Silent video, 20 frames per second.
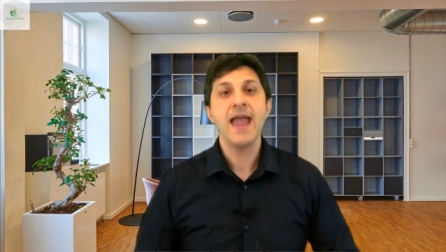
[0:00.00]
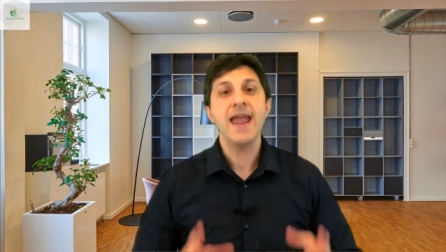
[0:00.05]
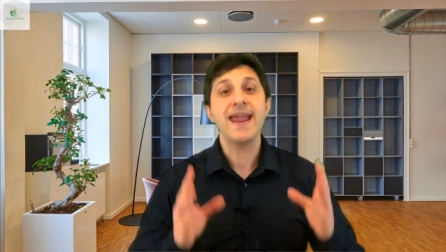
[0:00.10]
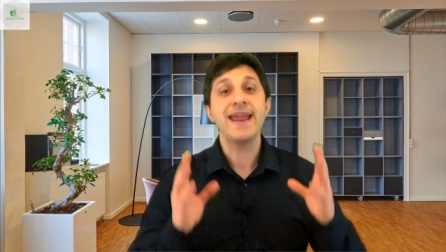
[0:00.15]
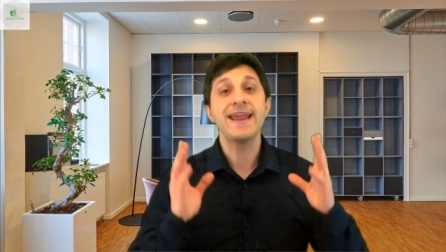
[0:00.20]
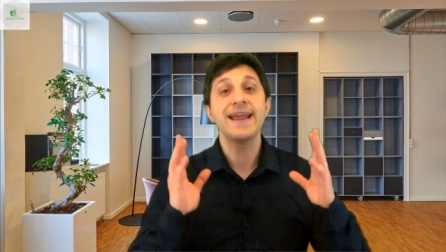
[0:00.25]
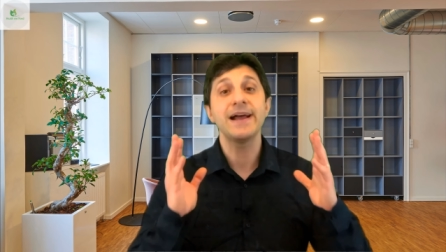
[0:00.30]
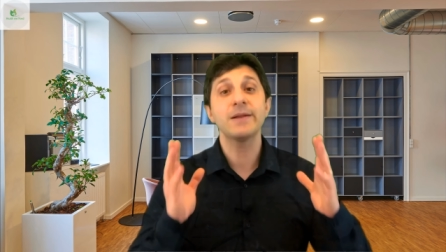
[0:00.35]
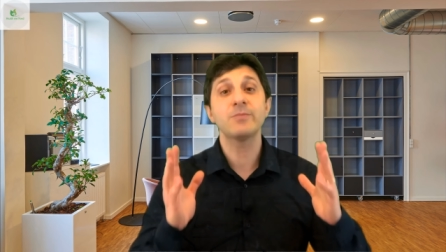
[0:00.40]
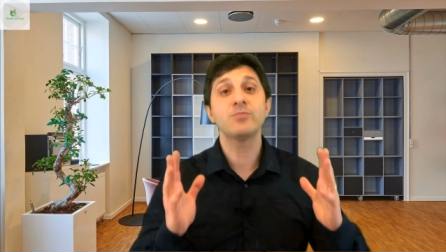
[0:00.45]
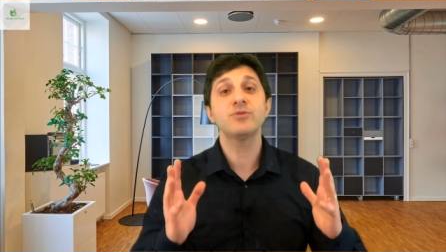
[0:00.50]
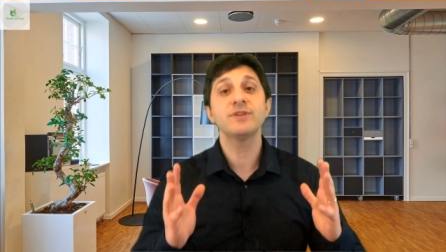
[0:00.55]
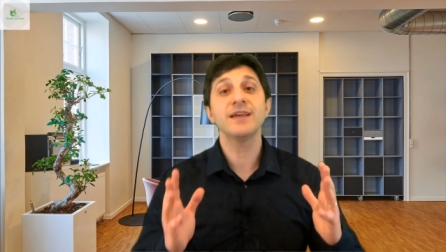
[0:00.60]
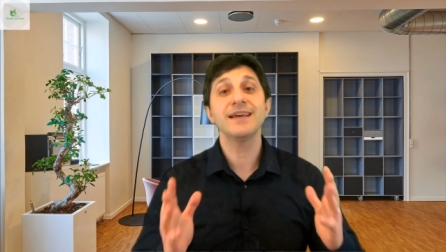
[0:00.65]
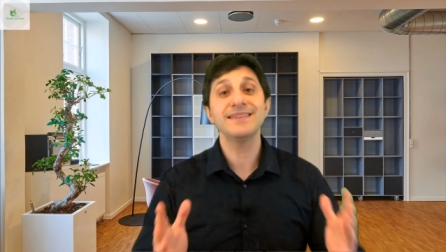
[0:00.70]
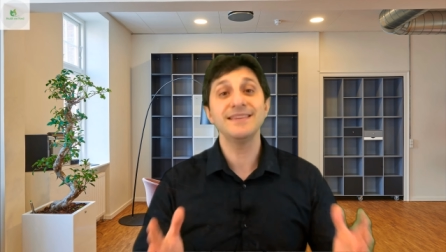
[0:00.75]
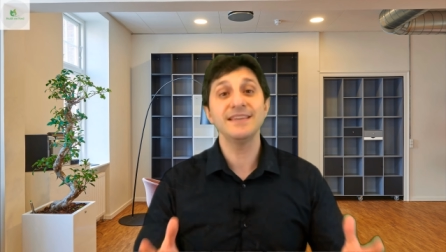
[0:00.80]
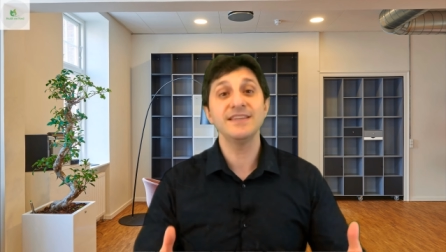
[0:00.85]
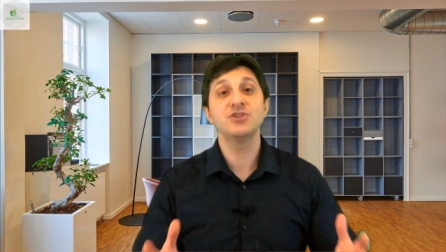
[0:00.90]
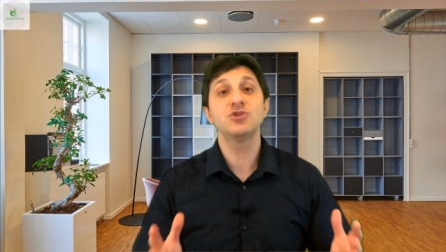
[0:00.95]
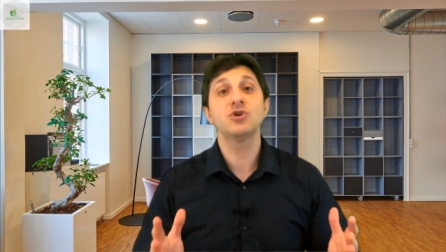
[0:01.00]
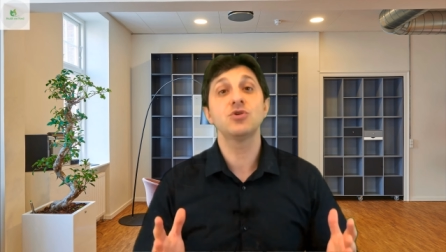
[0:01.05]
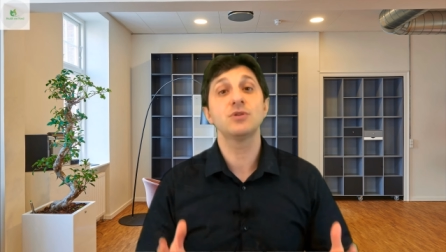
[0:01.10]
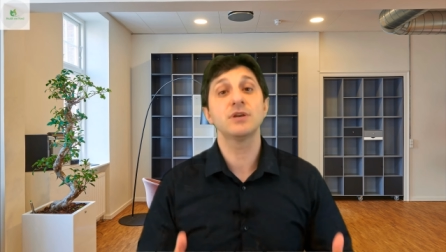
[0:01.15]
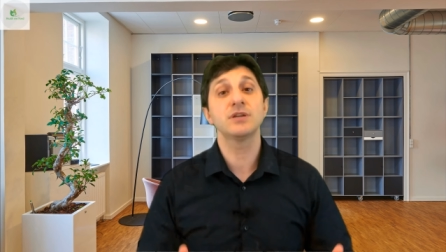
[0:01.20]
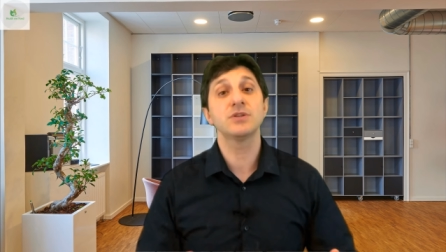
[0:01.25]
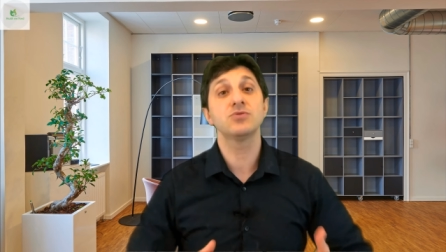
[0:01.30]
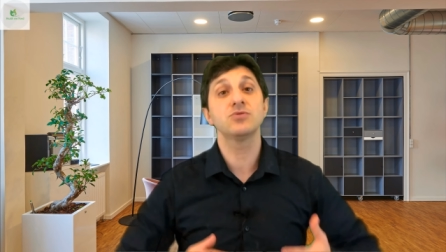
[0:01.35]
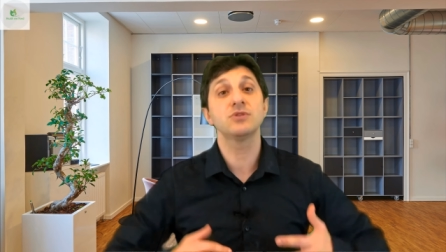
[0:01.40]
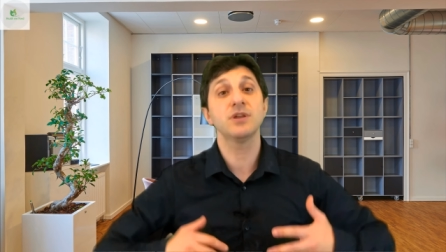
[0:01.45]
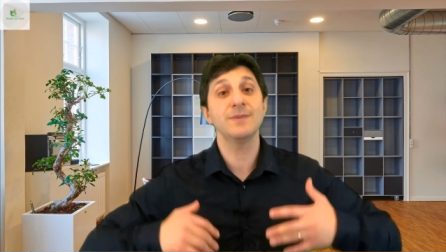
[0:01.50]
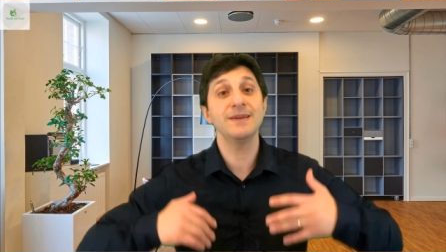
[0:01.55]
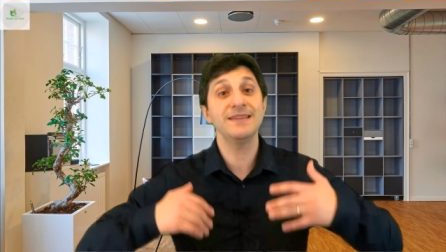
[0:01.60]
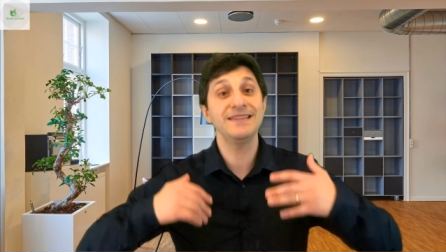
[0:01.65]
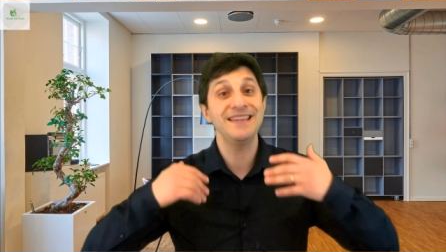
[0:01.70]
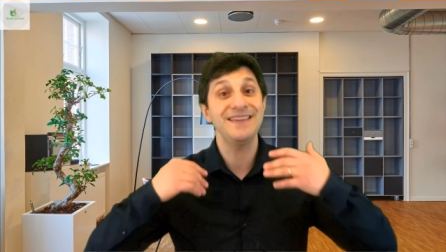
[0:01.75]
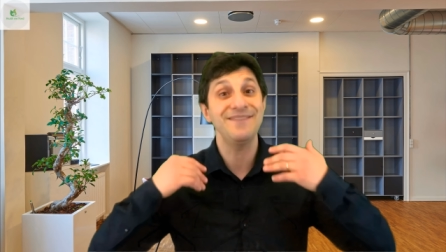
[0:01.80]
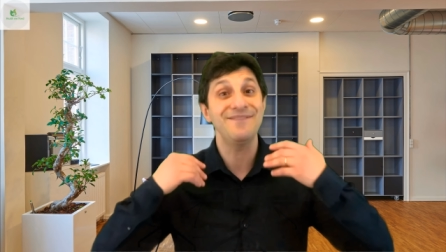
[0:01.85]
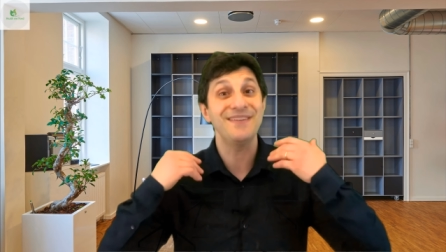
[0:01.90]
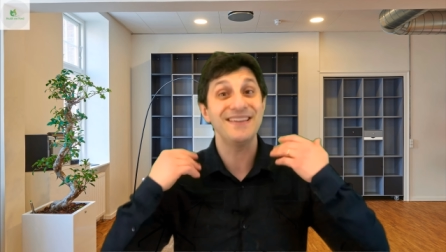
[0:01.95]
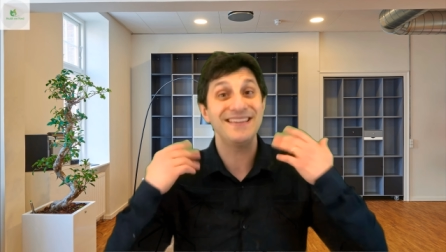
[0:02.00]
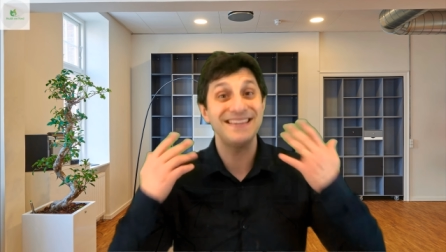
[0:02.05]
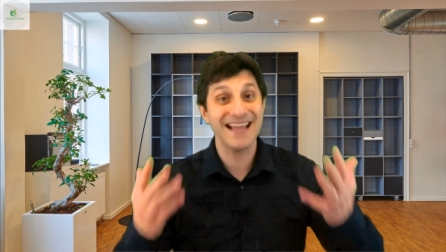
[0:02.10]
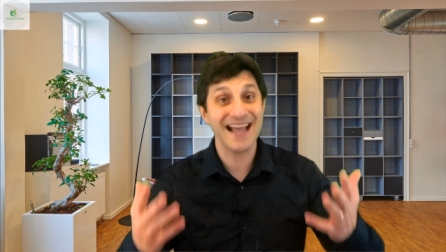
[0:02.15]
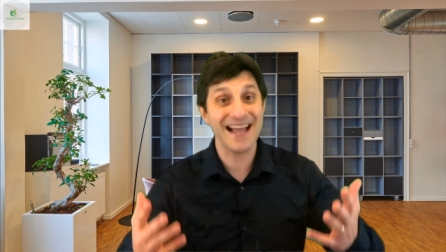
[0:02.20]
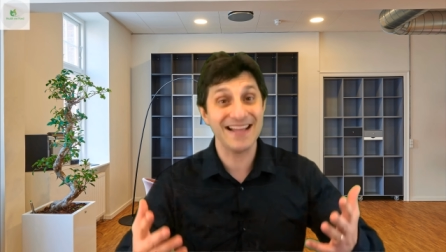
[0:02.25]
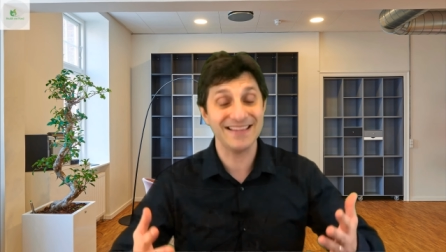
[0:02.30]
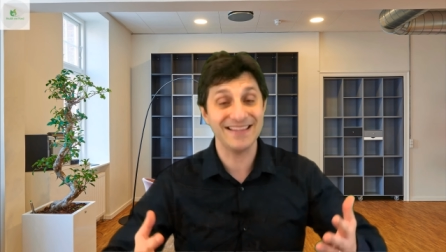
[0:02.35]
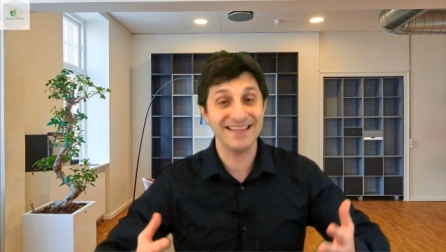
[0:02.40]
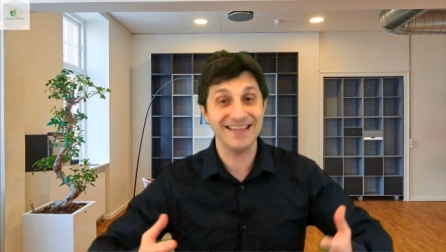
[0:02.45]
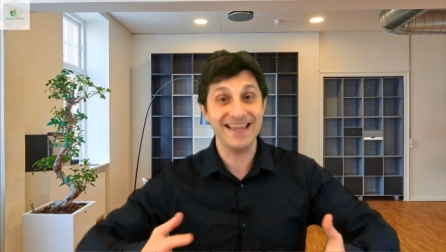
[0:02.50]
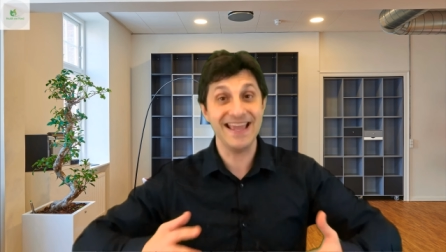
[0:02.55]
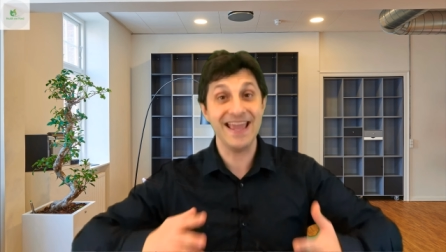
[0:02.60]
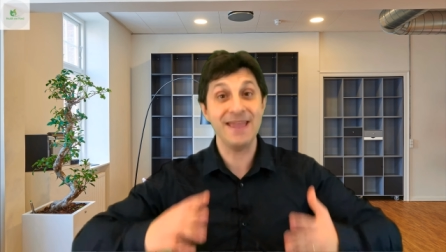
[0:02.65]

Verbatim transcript: I carboidrati sono assolutamente vietati